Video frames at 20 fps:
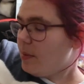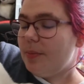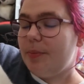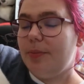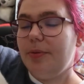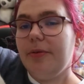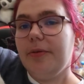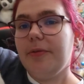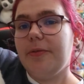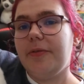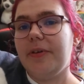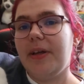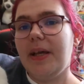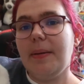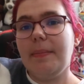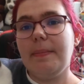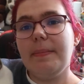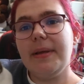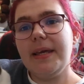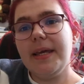
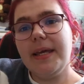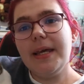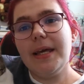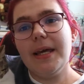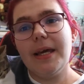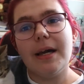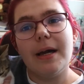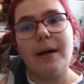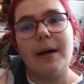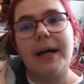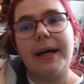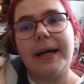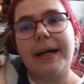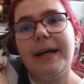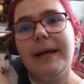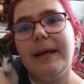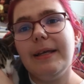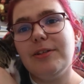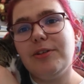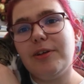buvez mais
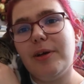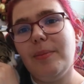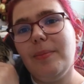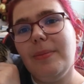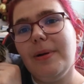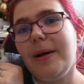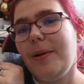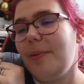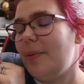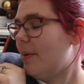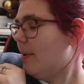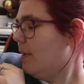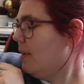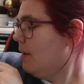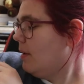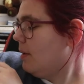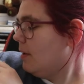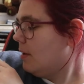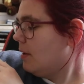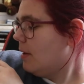
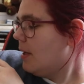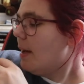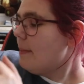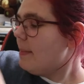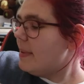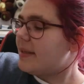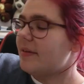Mais